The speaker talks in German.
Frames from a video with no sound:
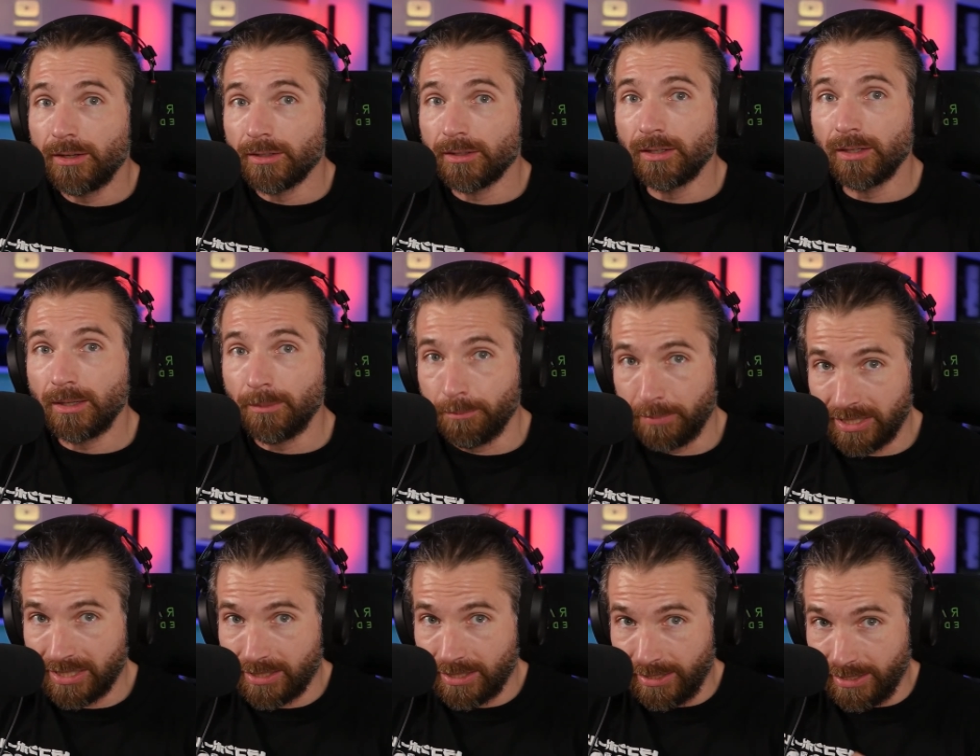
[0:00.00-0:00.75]
ne, ein
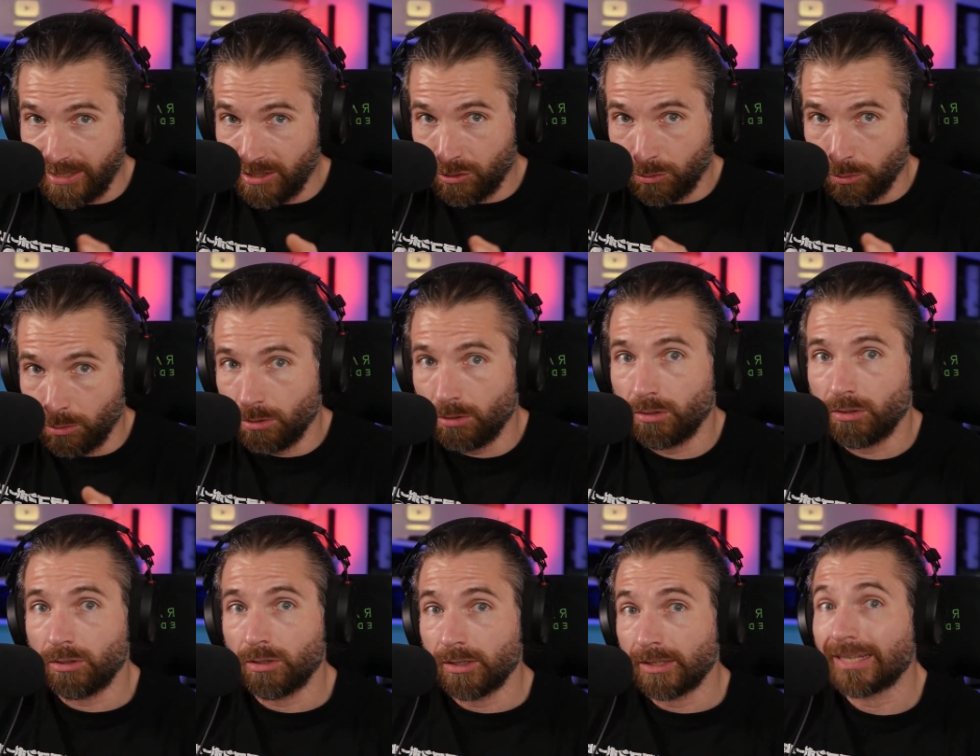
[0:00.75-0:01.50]
bisschen nicht
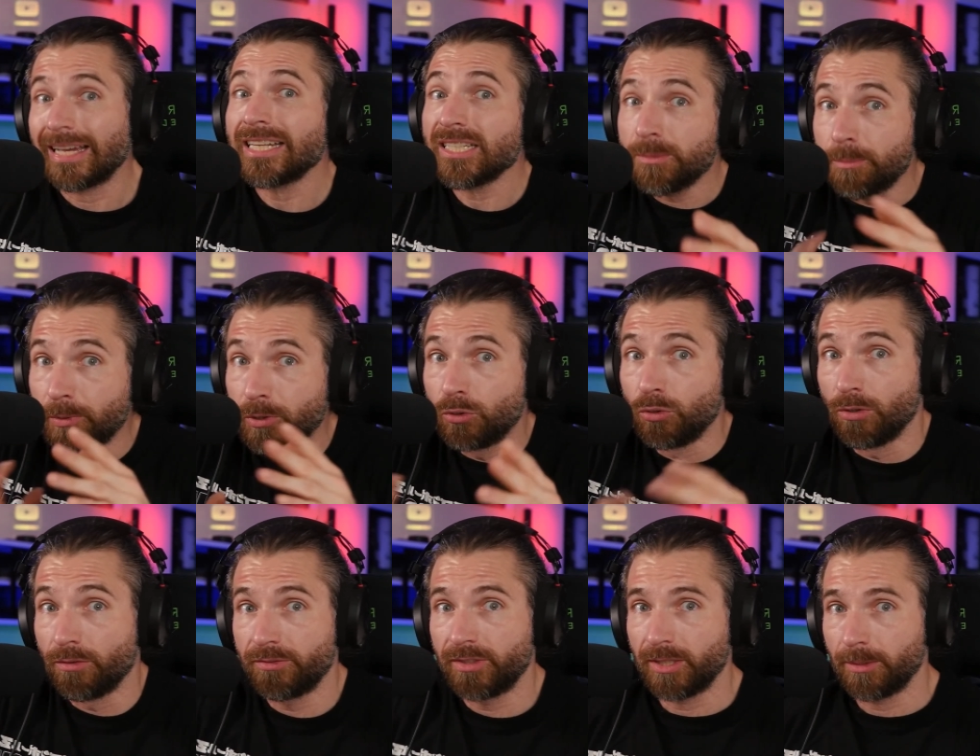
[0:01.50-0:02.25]
so ganz
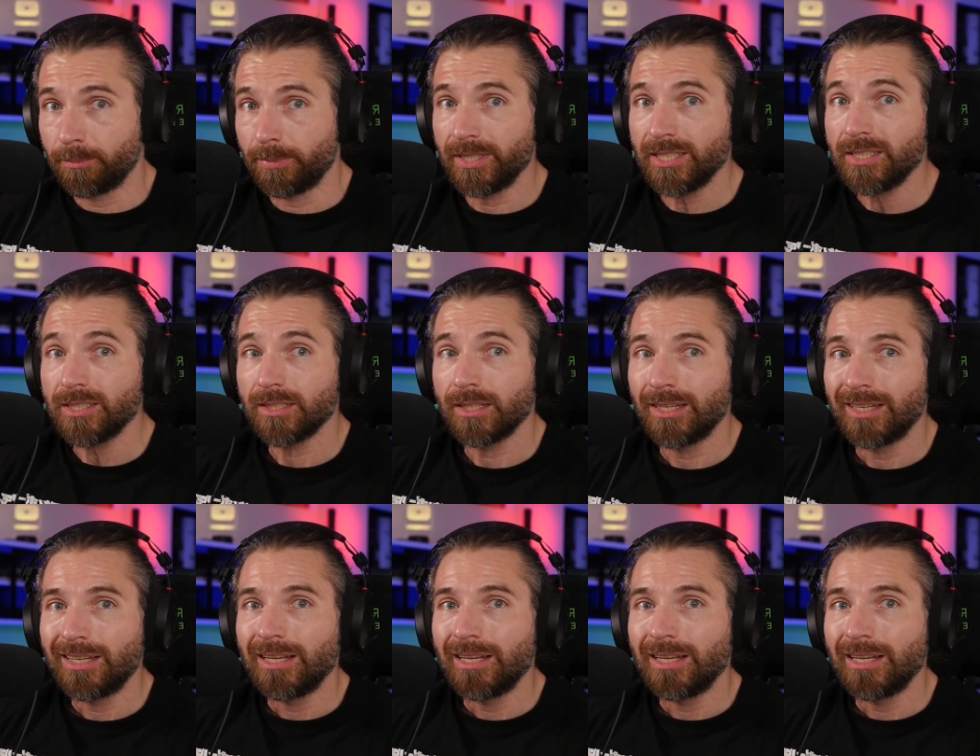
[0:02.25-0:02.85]
bedürftig bist.